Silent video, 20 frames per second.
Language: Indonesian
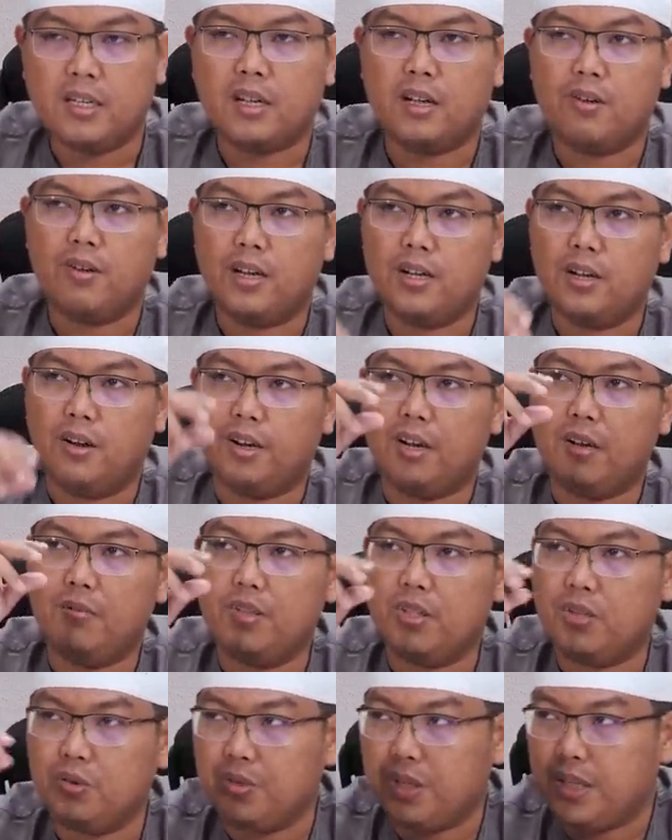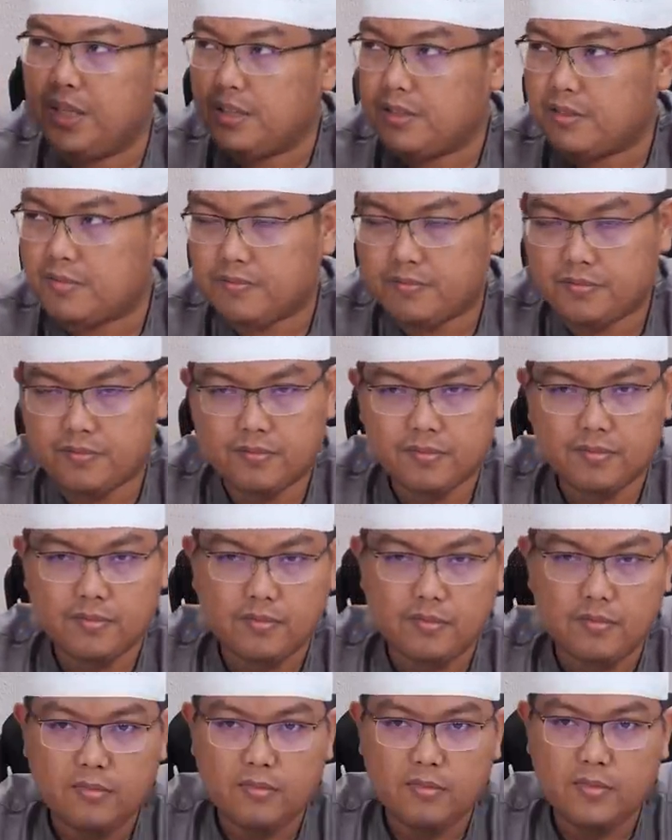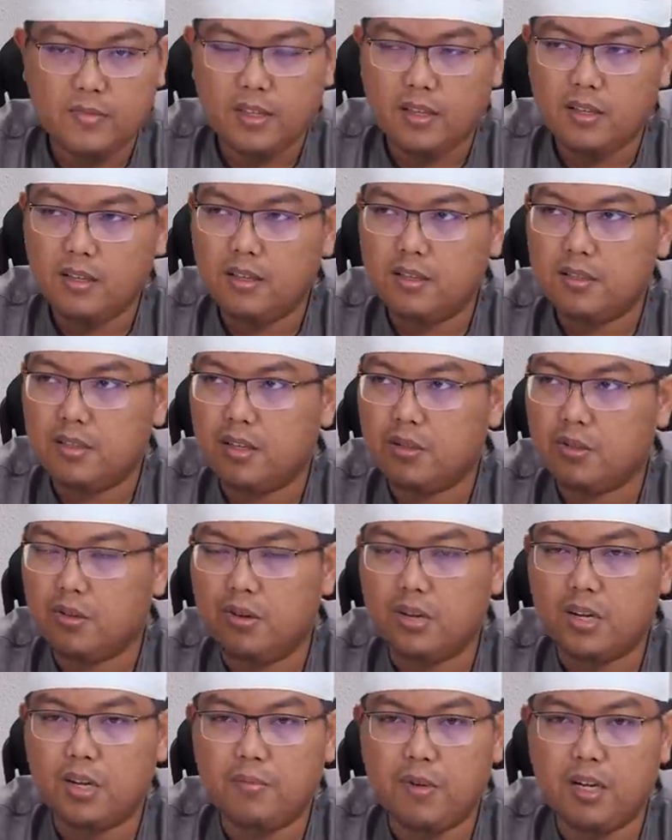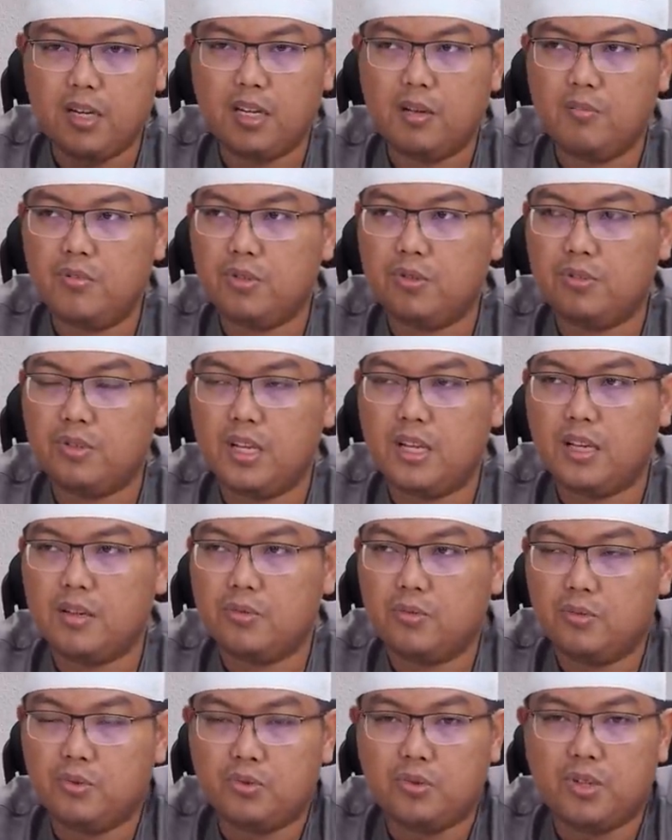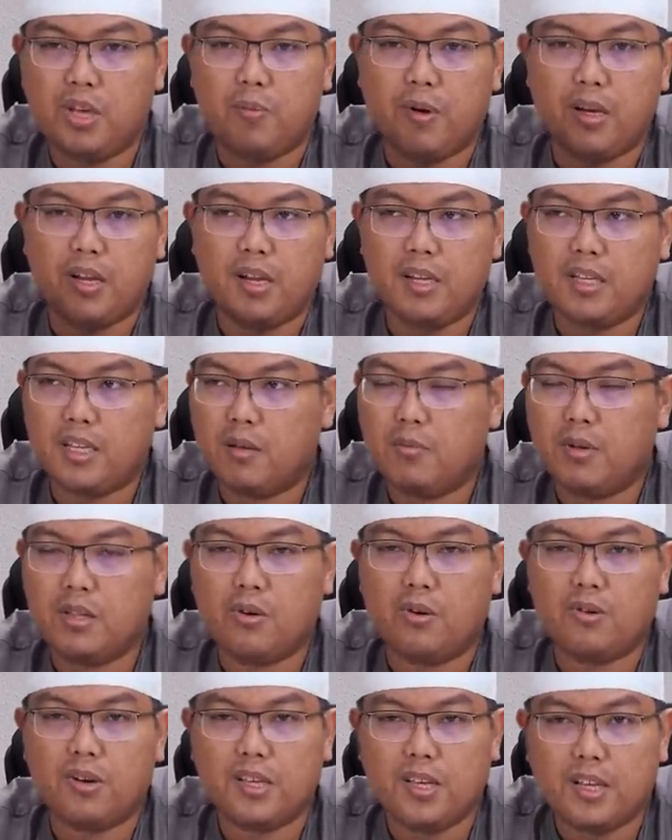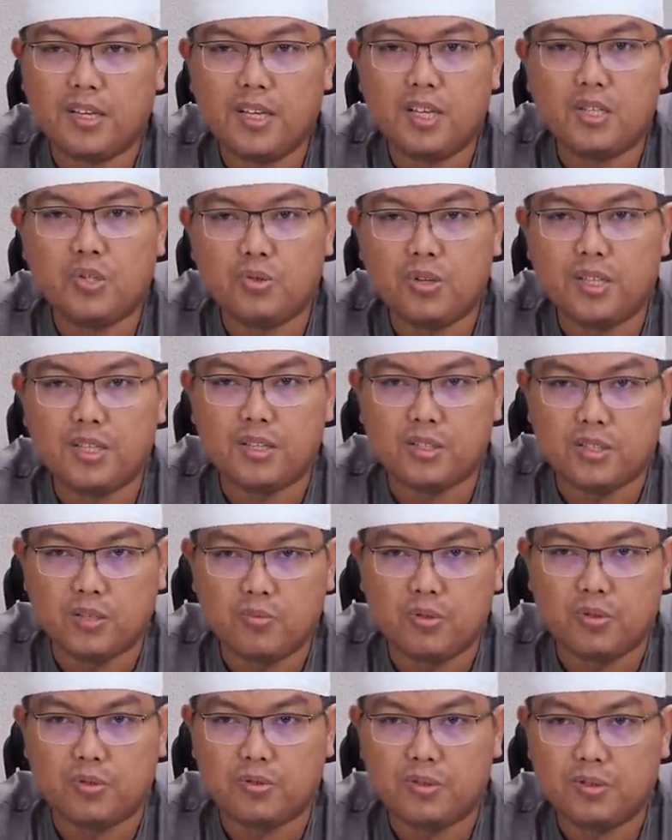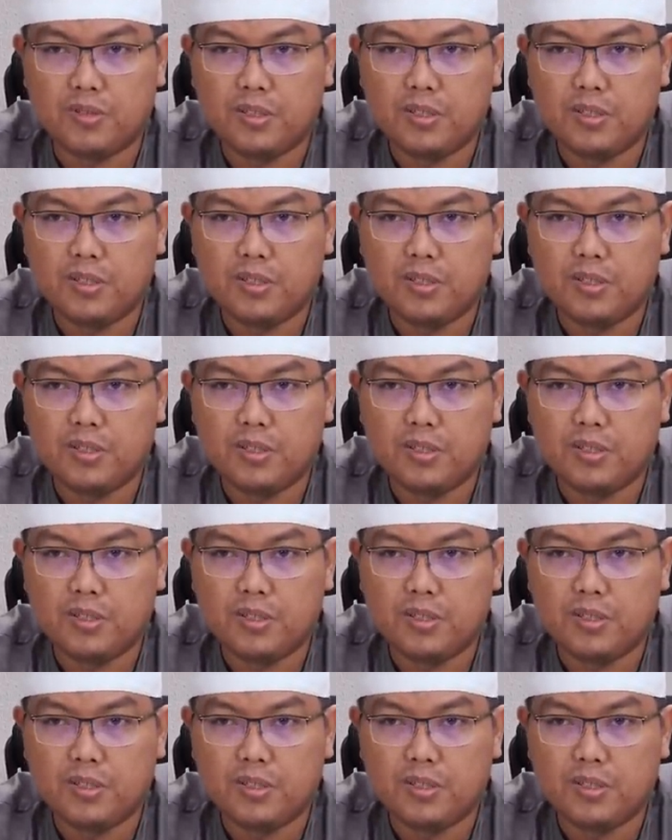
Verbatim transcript: Kalau ada orang mencuri, satu orang paling dia mencuri yang menurut dia pada hari kiamat orang yang dia curi tersebut.